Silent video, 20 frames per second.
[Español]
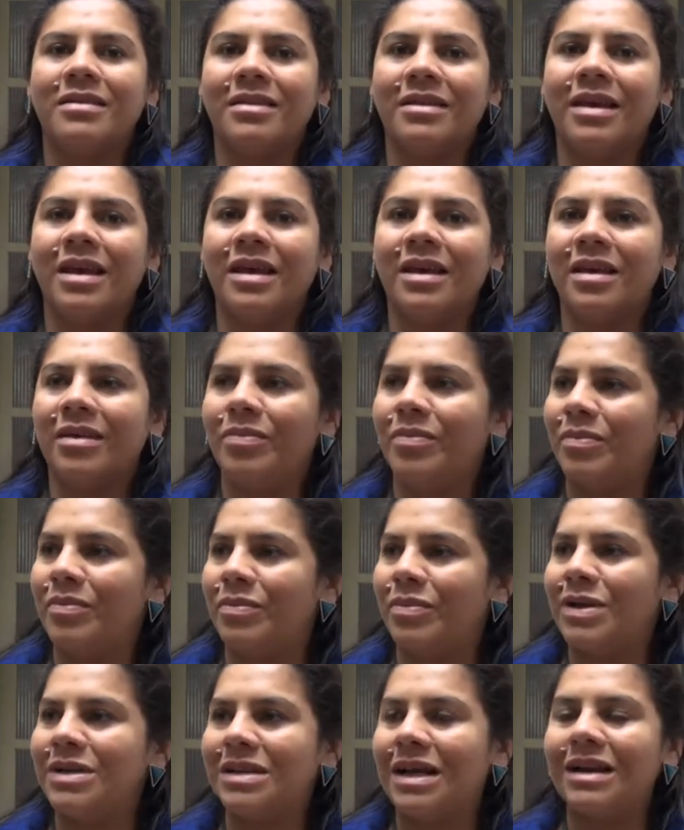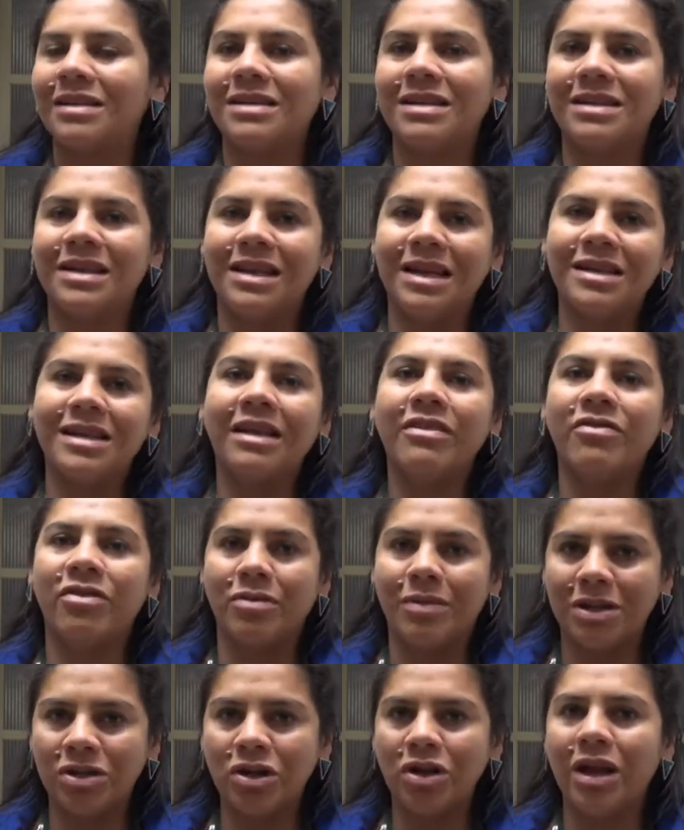que pues darles la
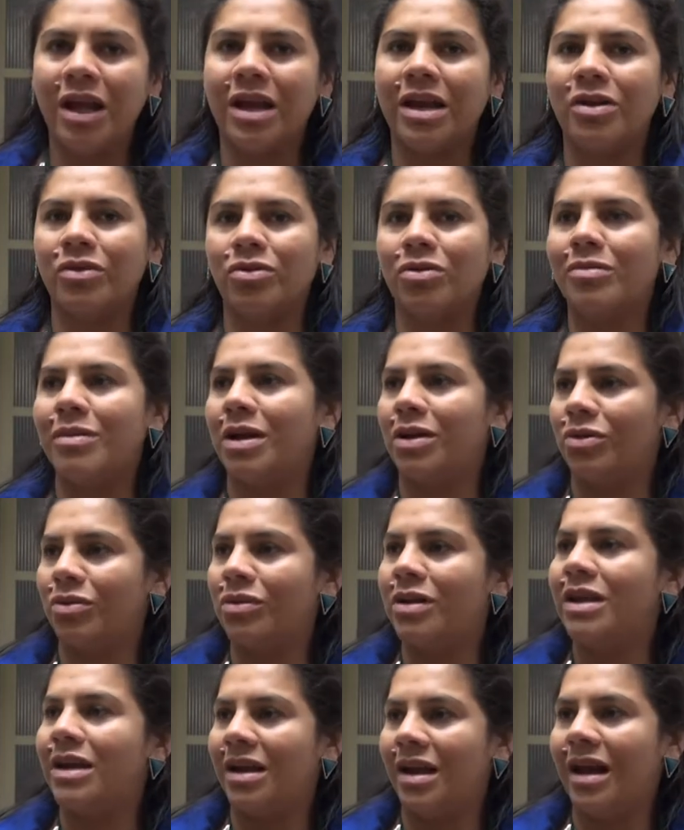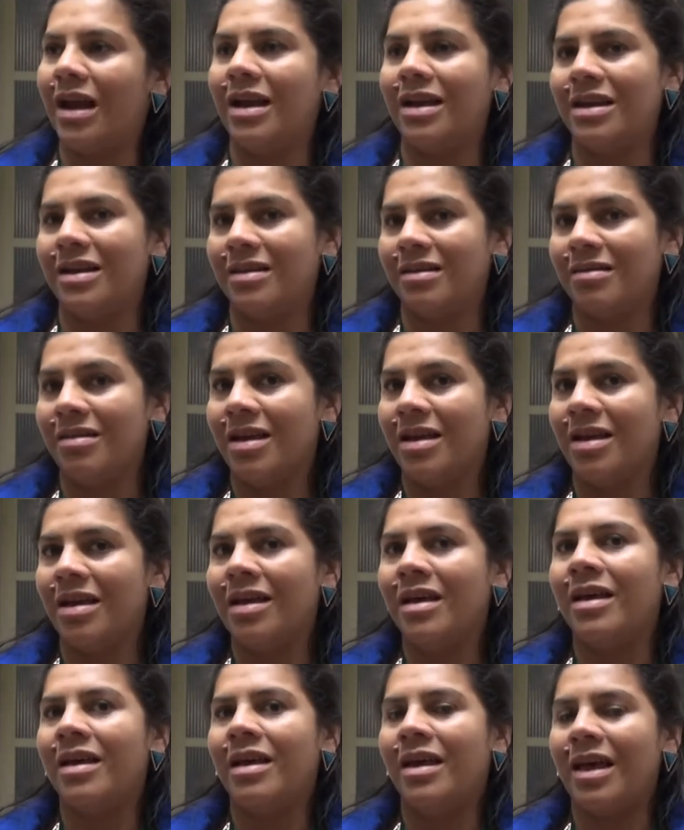información e ir tomando y, e ir
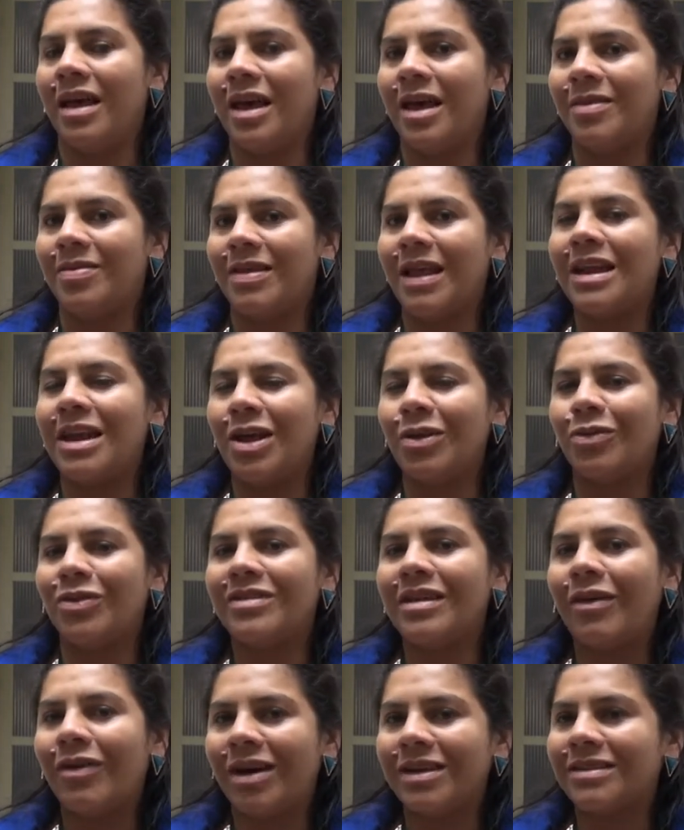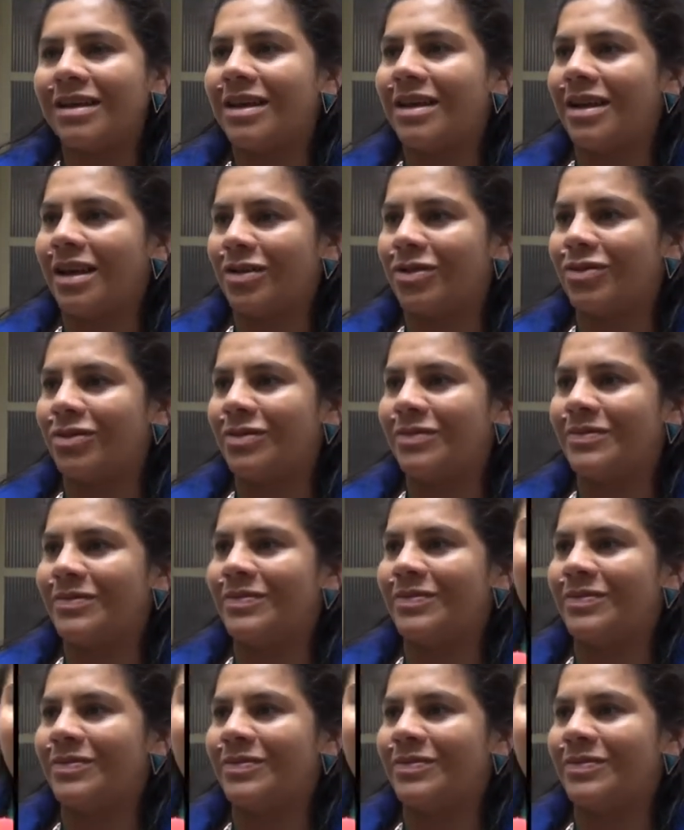eh, teniendo esa base de datos.